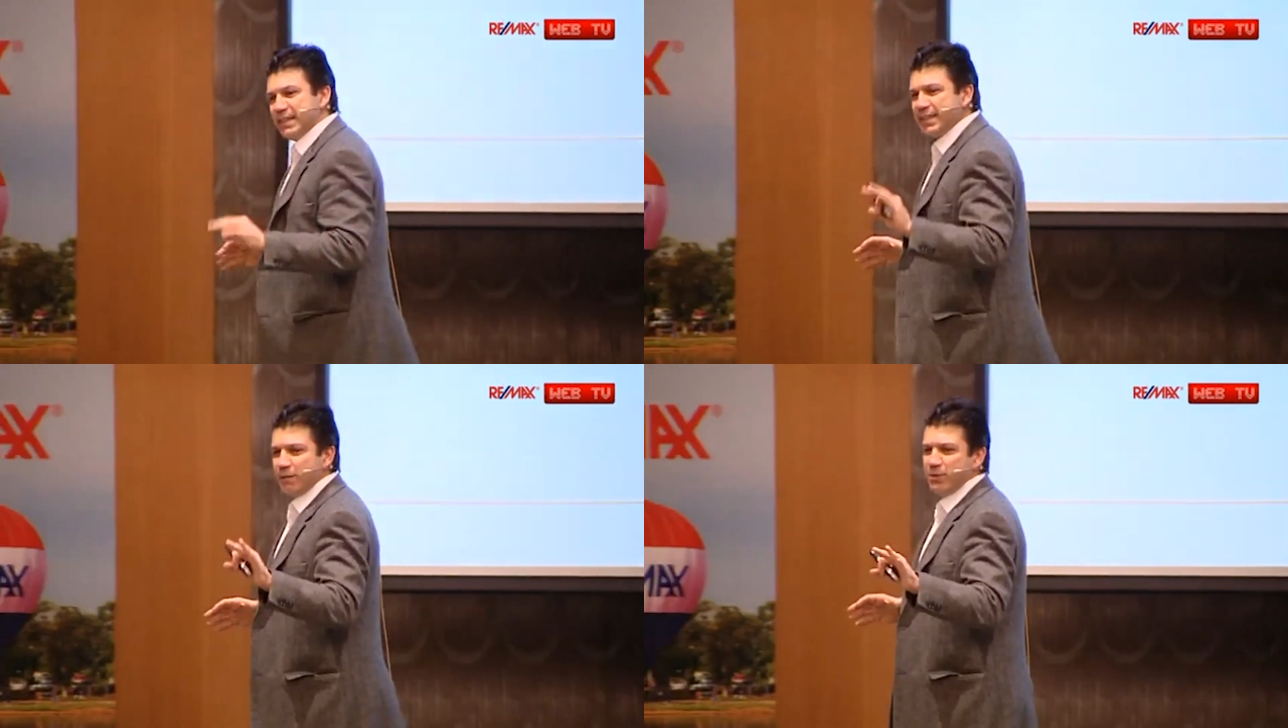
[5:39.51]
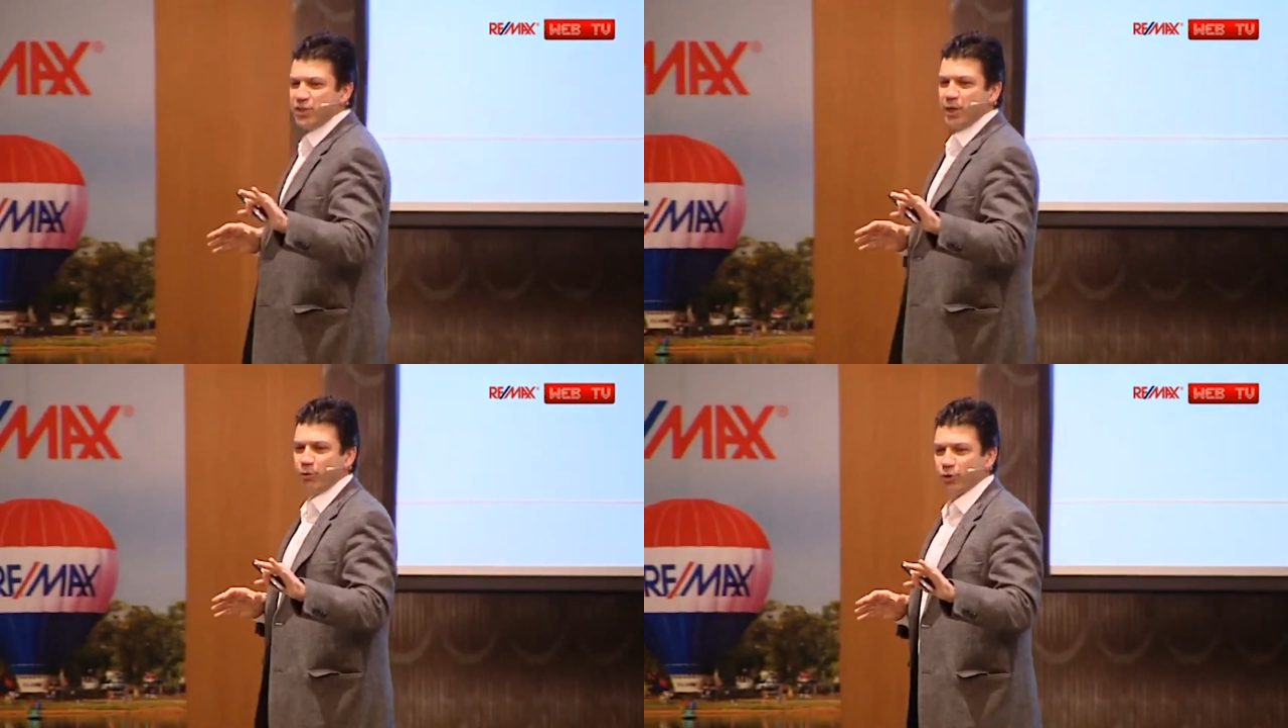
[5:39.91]
Sizden bir
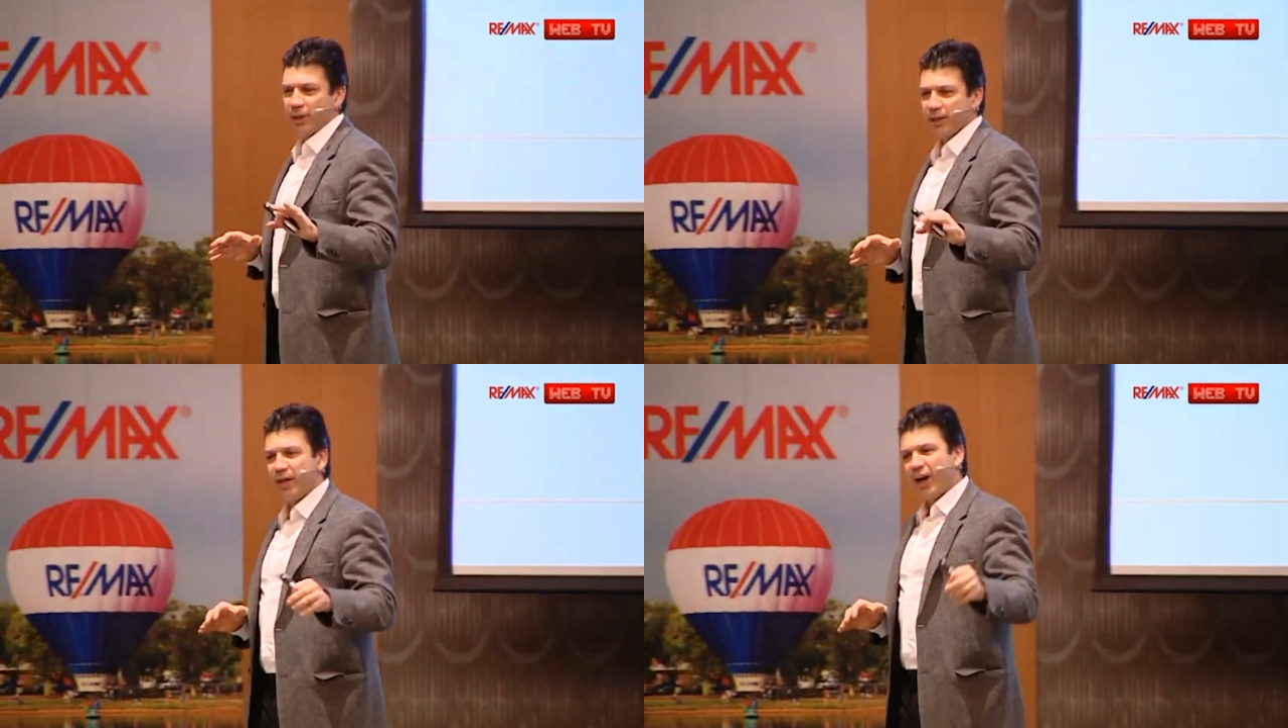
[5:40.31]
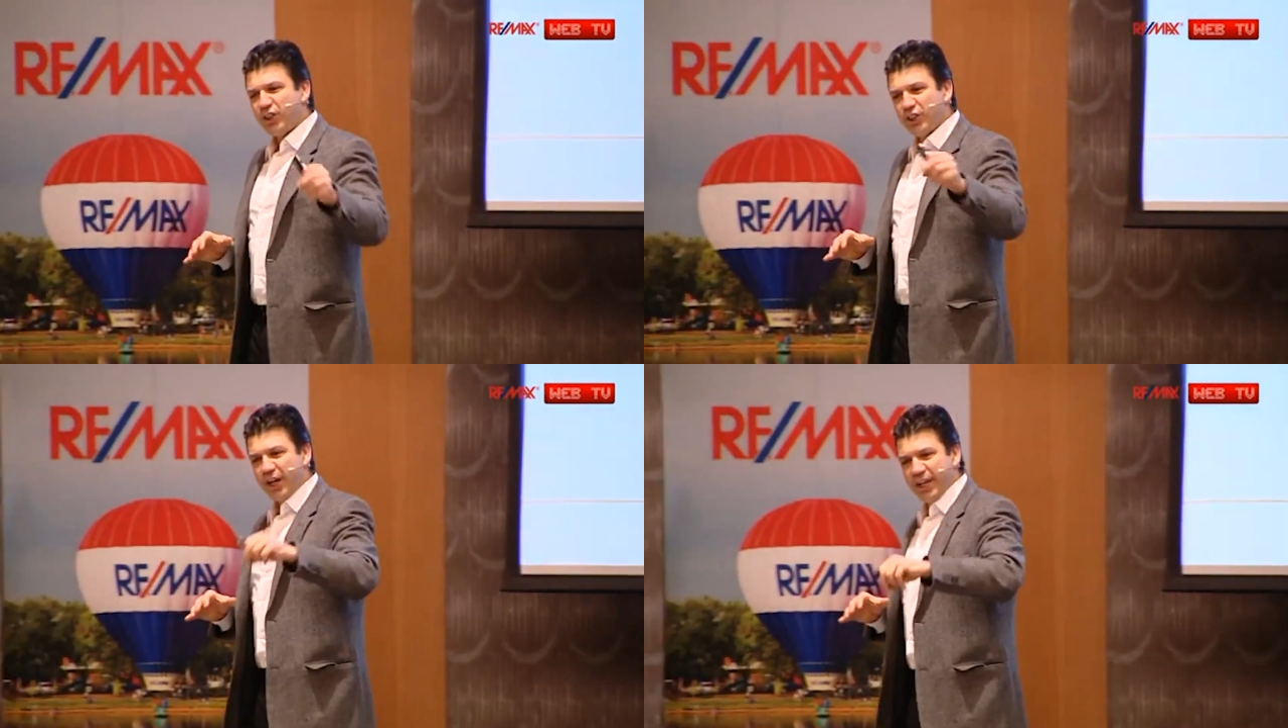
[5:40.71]
ricam olacak.
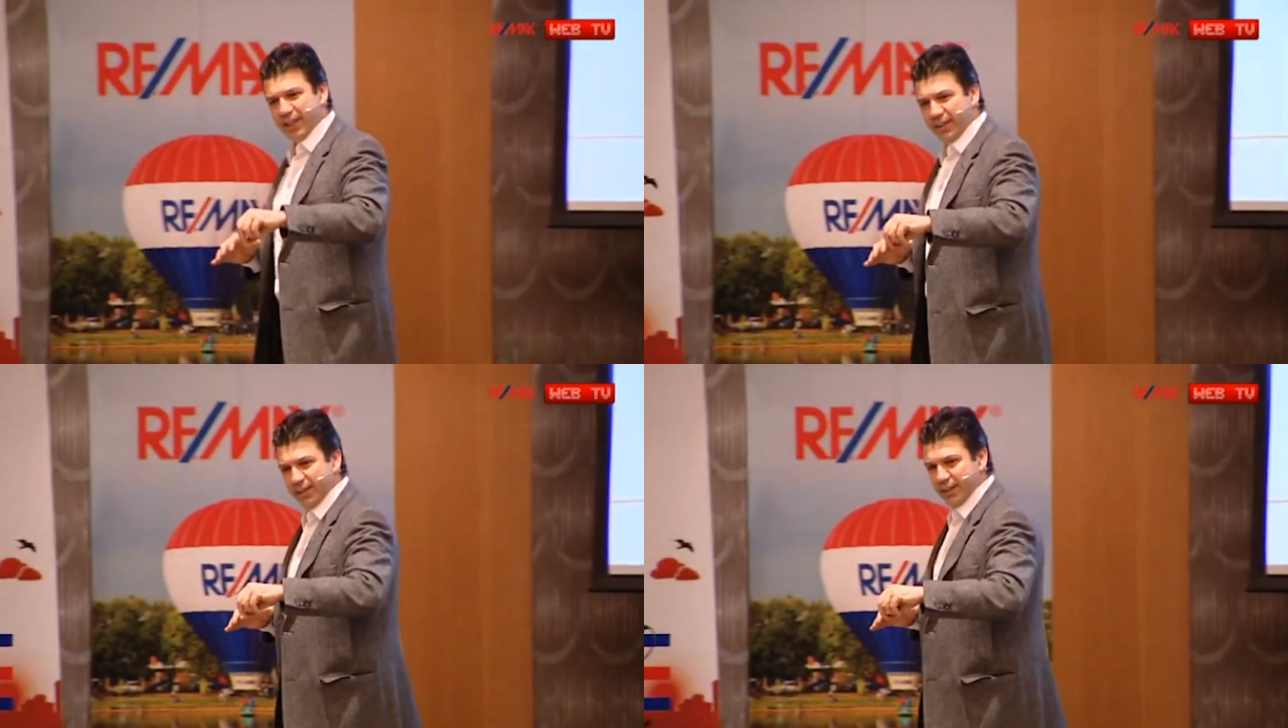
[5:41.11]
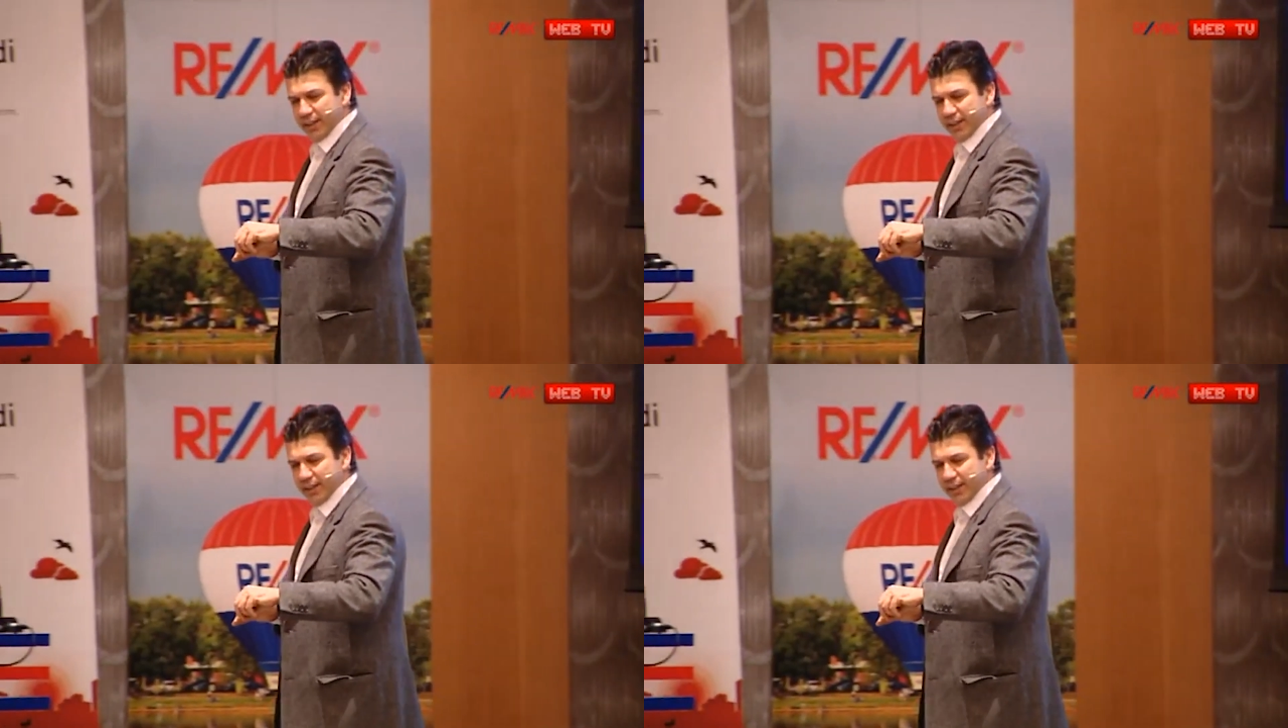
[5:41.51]
Aşağı inin,